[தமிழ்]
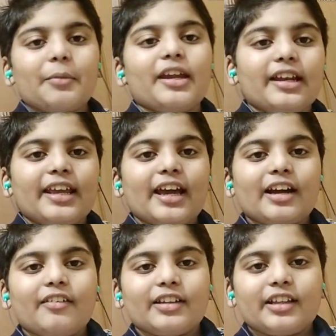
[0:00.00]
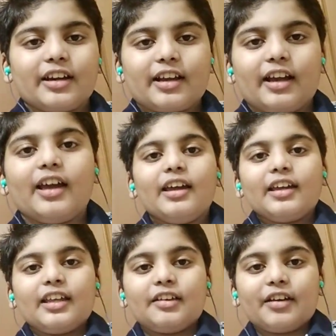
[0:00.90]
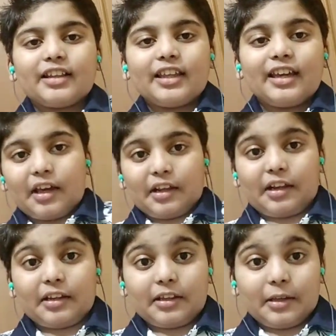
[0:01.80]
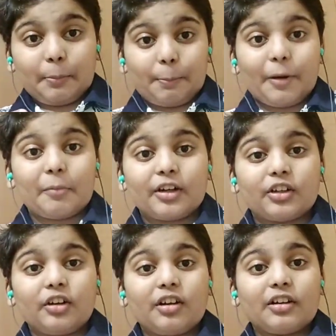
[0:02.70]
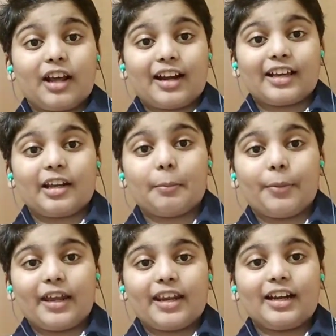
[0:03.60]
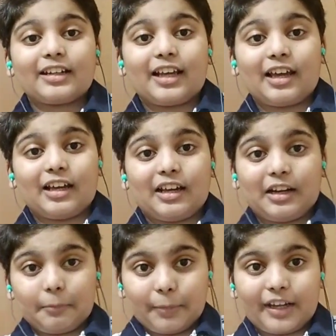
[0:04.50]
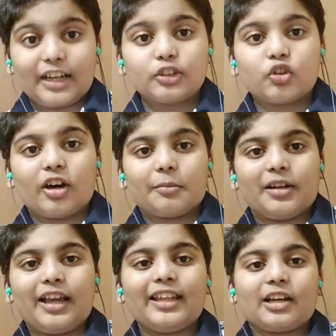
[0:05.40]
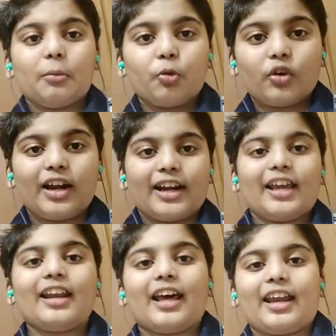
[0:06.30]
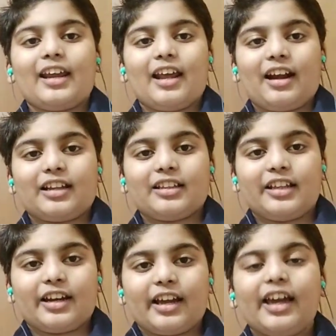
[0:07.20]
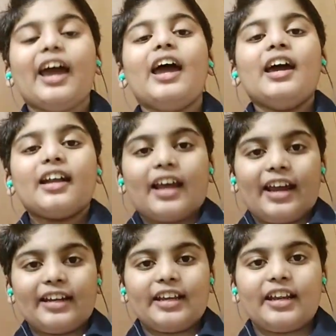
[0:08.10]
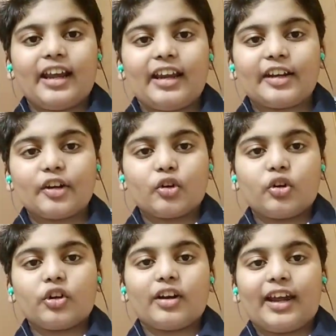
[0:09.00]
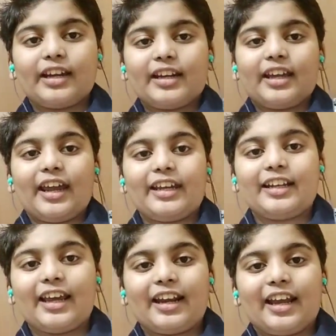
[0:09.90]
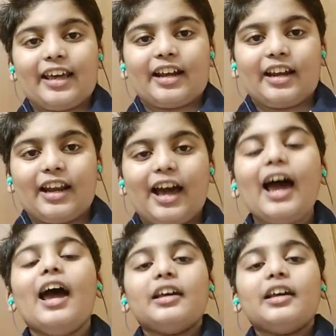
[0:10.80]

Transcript: நம்ம இந்தியாவுக்கு வந்திருக்கு இது வந்து இப்போ மட்டும் நடக்கிற பெரிய ட பெரிய சோரம் இல்லை இதுக்கு முன்னாடியே நிறைய நடந்திருக்கு நைன்டீன் நைன்டி டூ டு நைன்டி எயிட்டில் என்ன இருக்குன்னா